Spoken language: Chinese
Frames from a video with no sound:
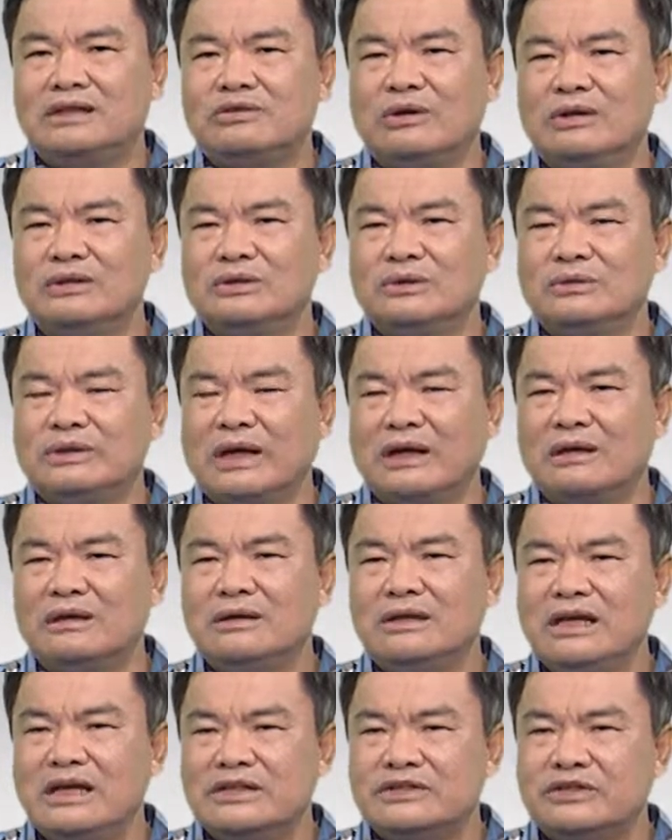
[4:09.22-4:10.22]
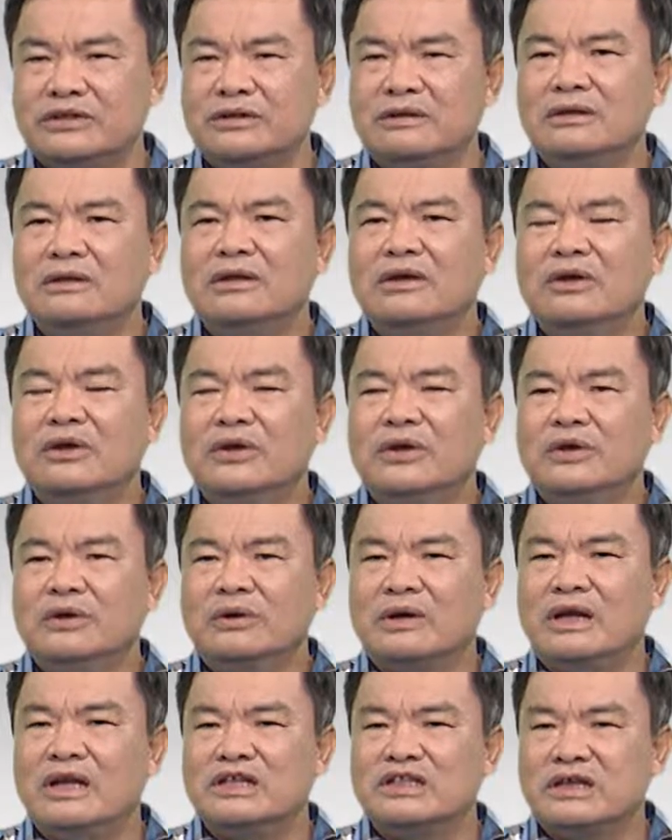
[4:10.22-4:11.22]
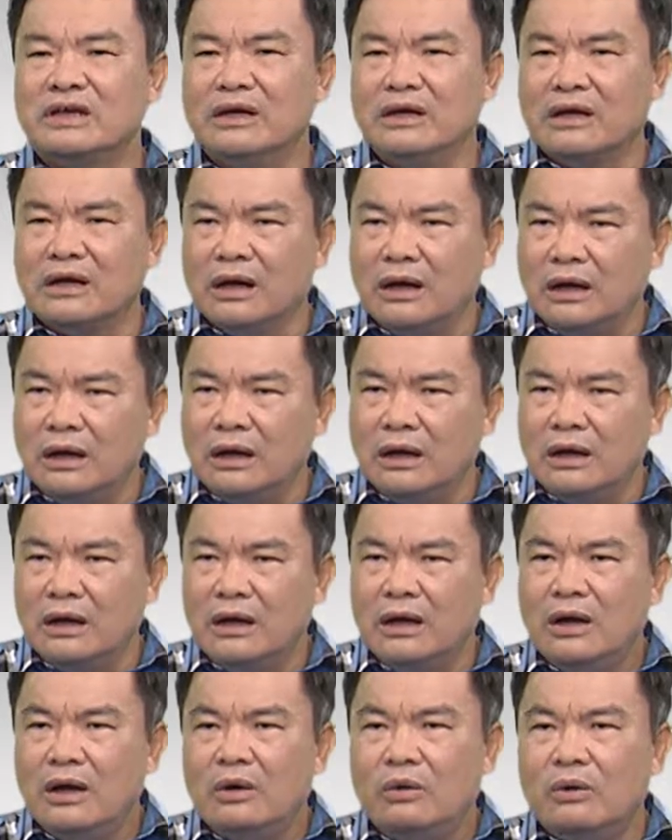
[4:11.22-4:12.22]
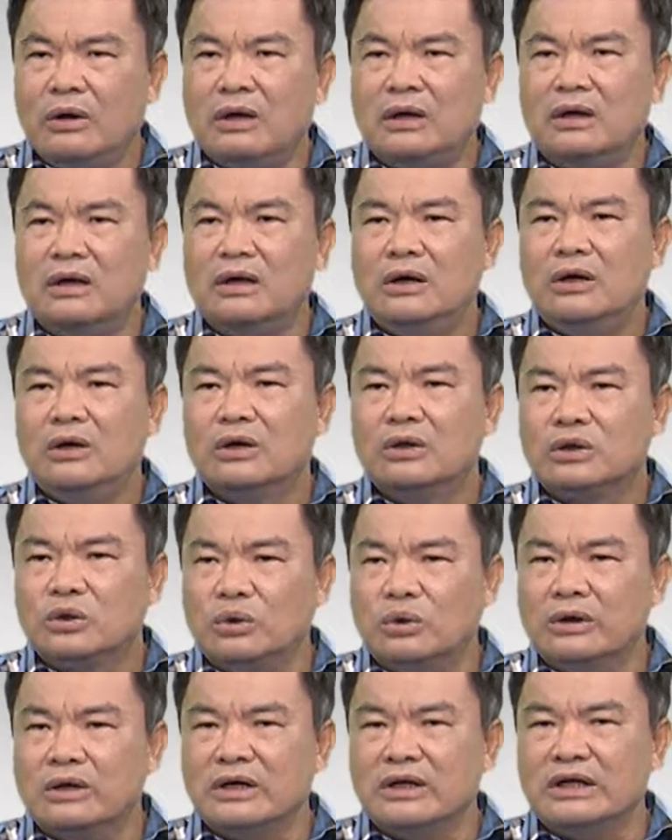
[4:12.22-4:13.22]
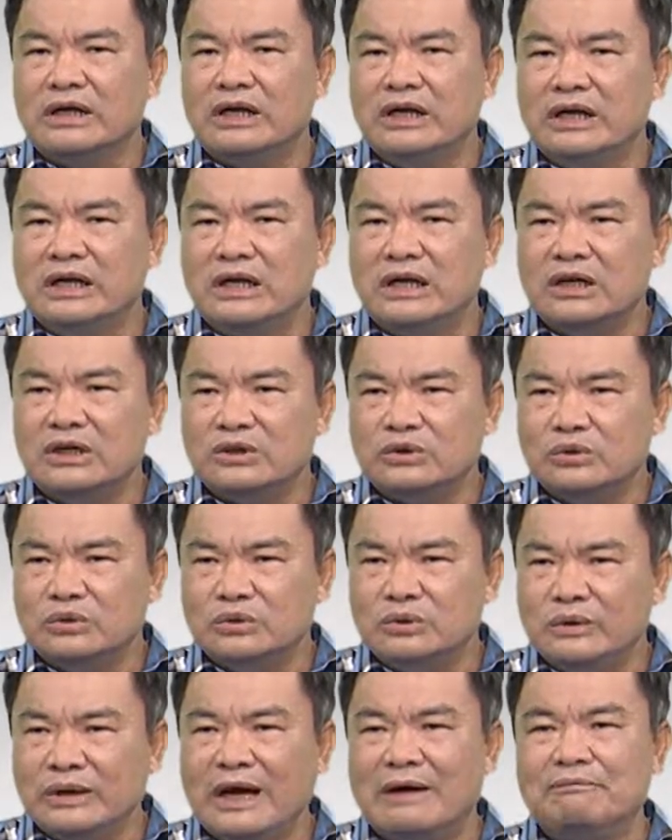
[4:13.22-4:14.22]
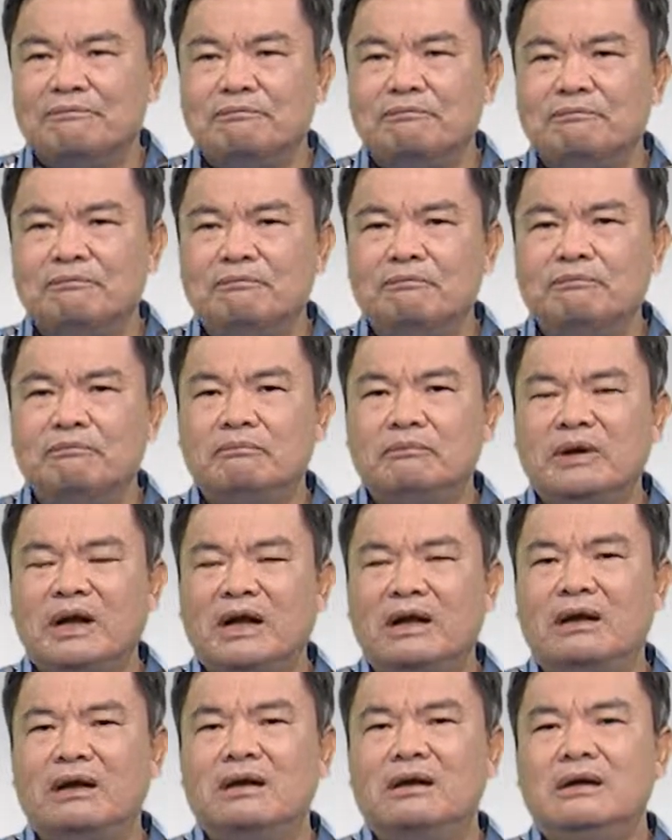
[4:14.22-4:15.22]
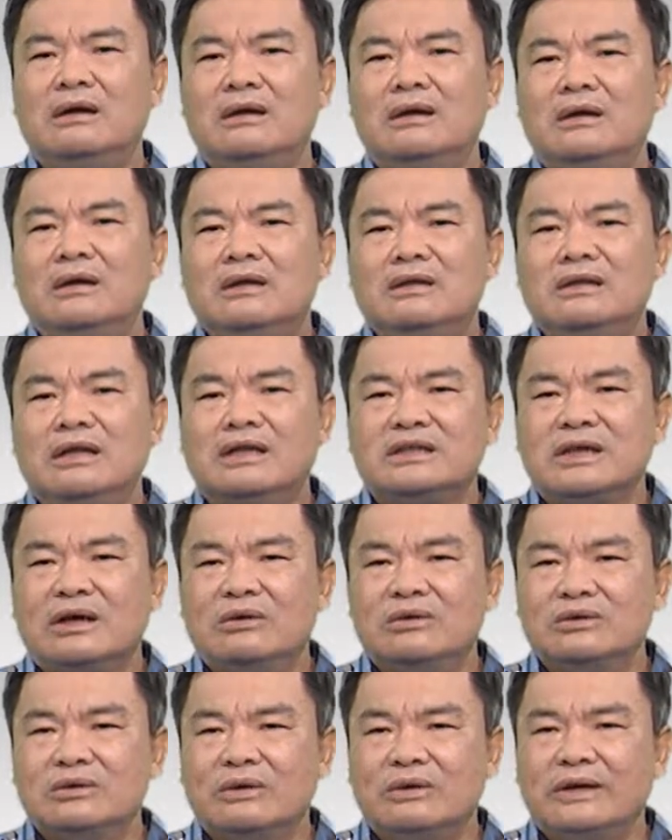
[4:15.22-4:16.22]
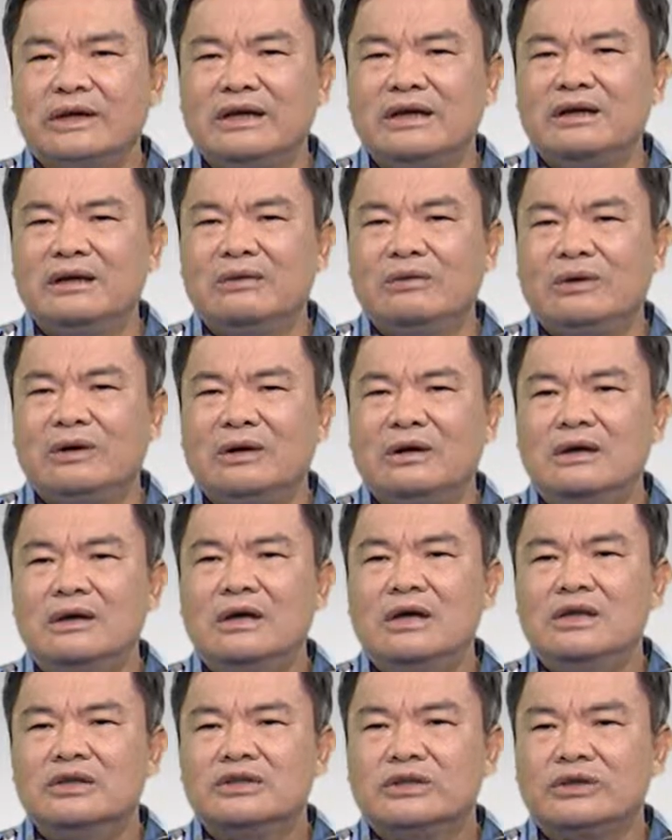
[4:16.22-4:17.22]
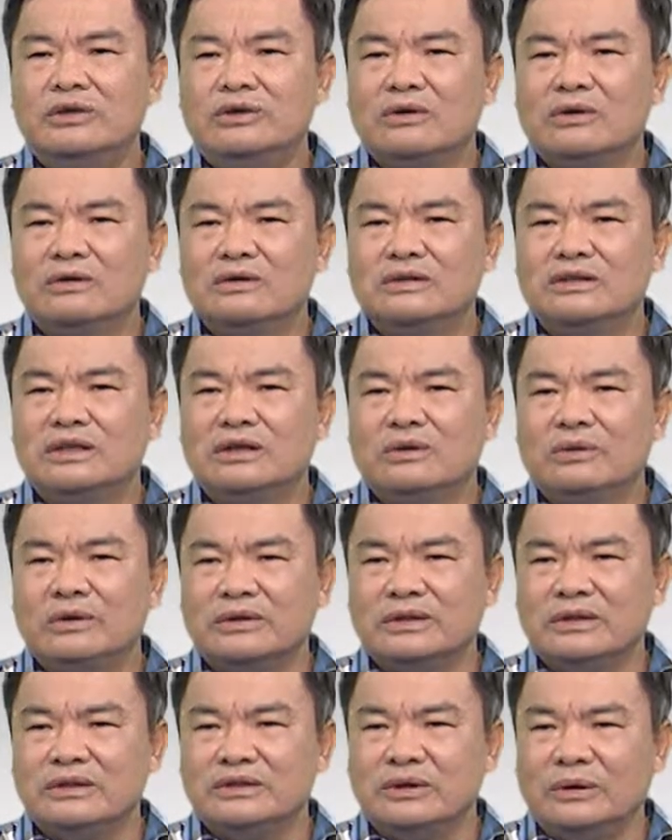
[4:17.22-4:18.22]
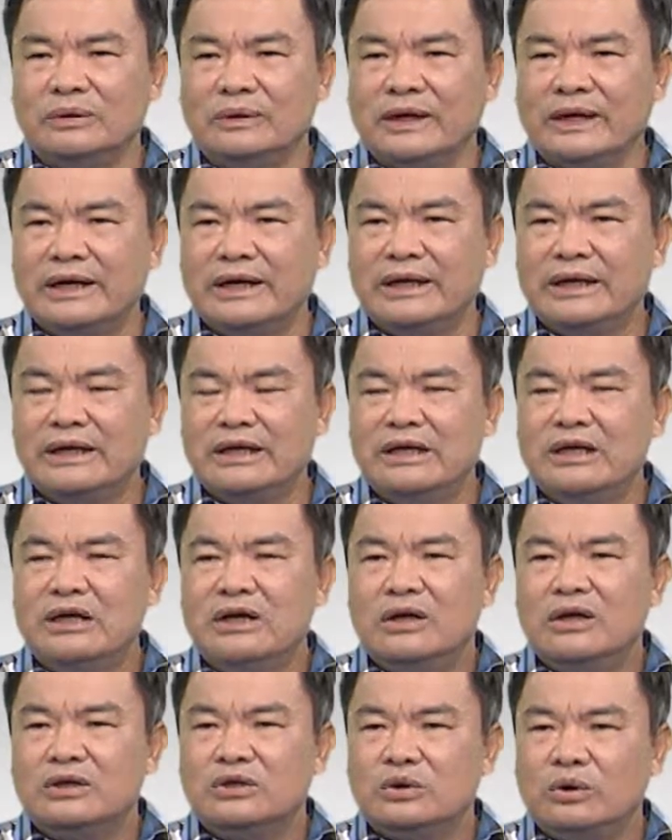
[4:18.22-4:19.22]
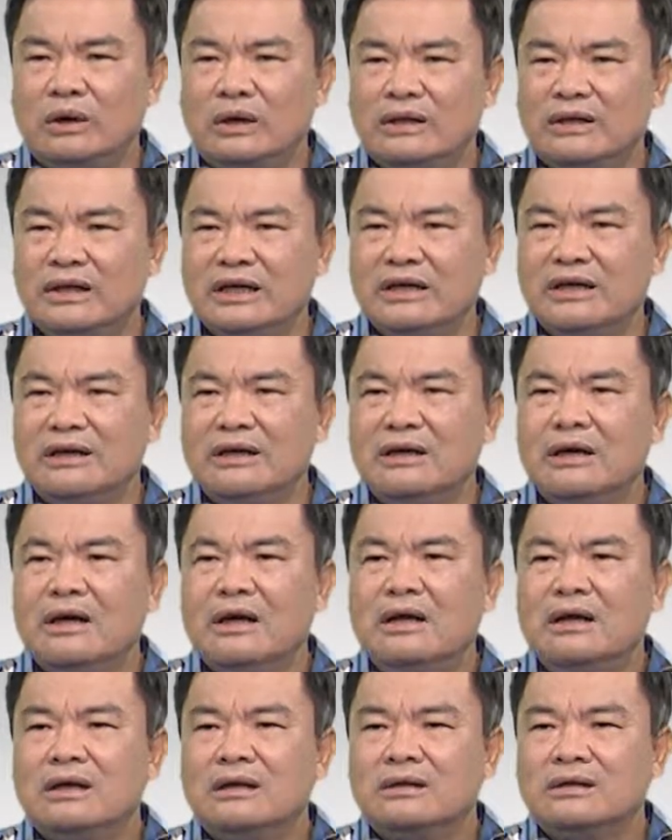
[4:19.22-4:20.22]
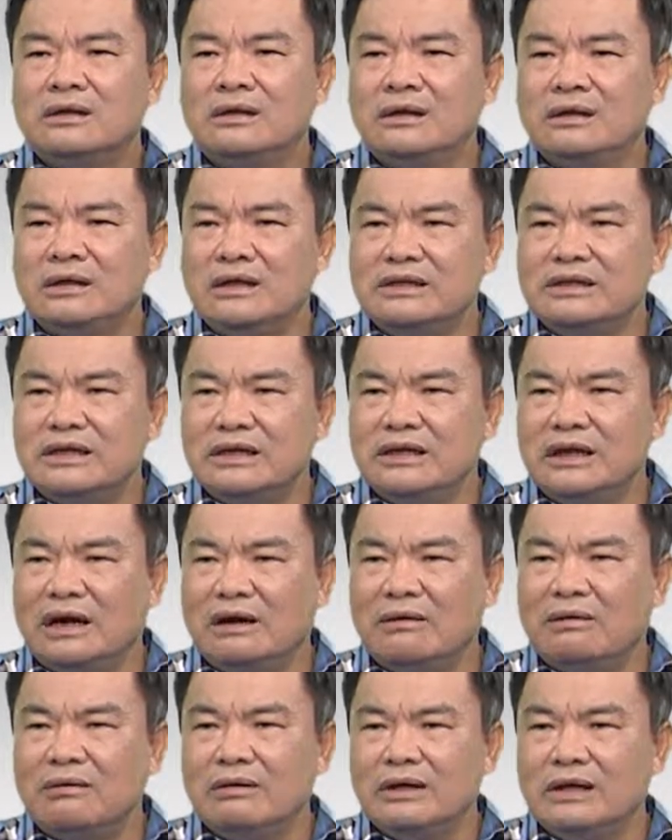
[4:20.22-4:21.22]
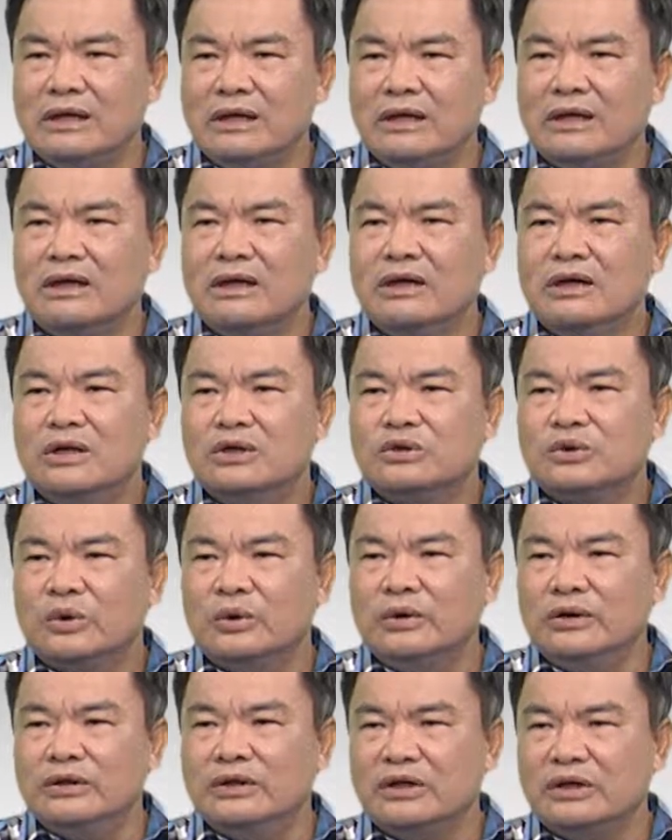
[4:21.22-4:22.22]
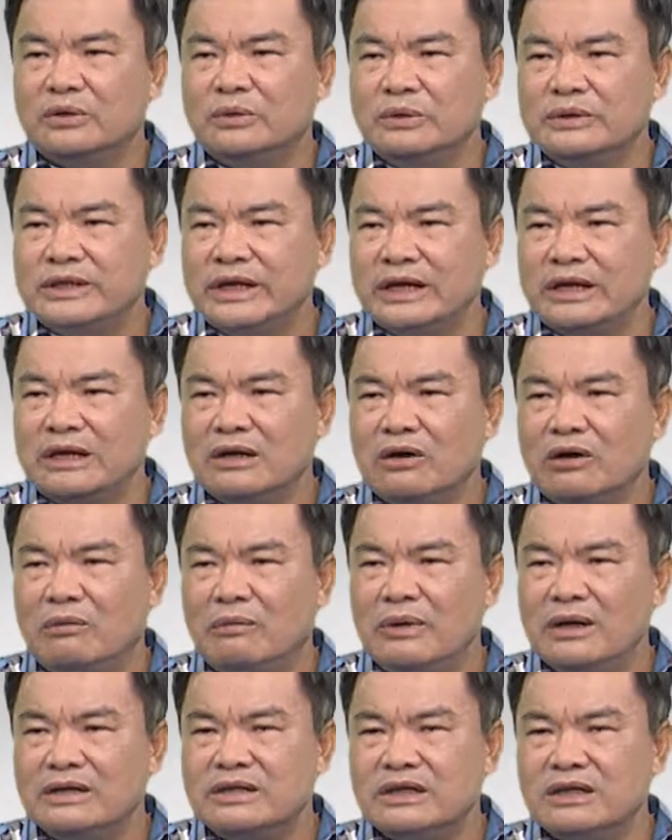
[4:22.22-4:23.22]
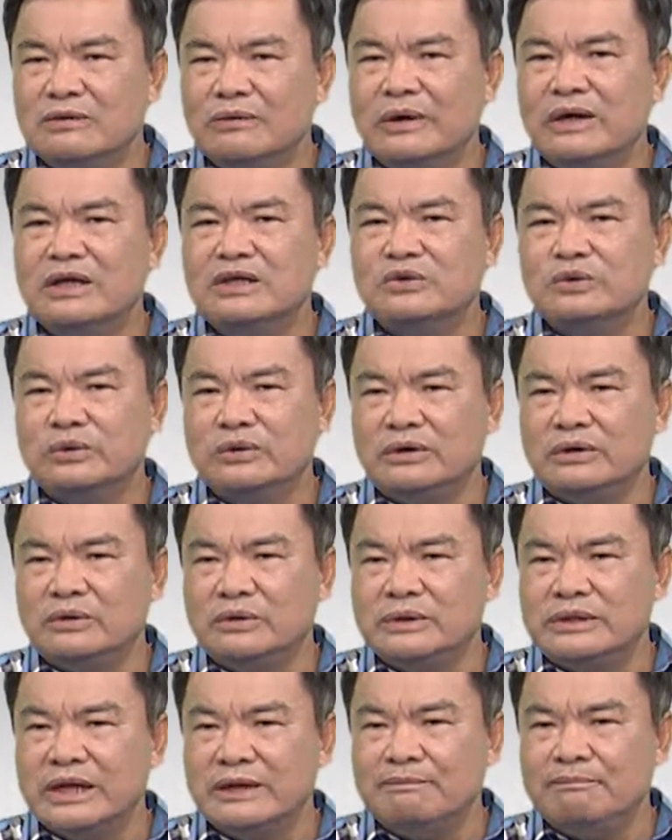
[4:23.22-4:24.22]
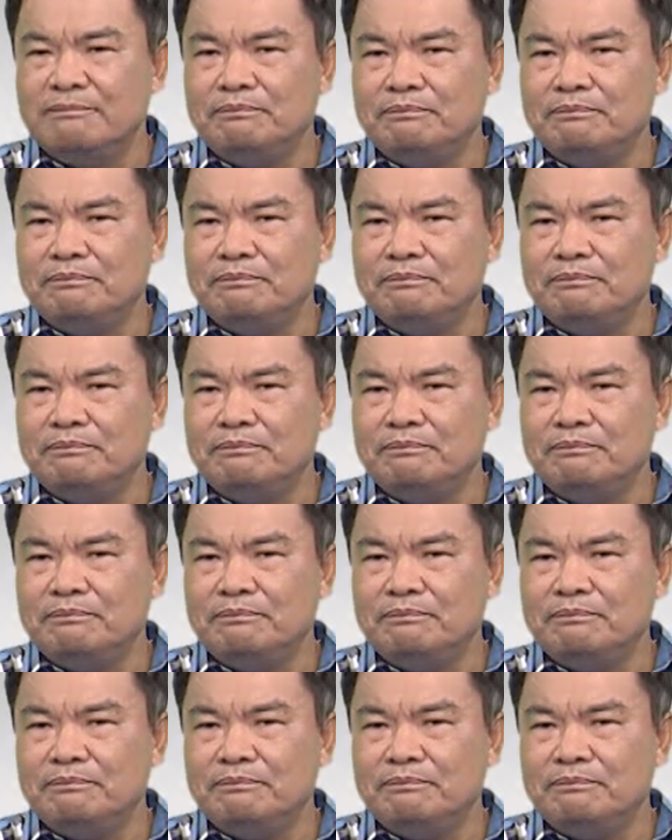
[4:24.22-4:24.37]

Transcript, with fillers: 传输的也是有可能是一个或多个的一个输出量啊。那操作呢，或自动控制的过程中呢，传递特定信号以作用的路径，我们称为作用路径。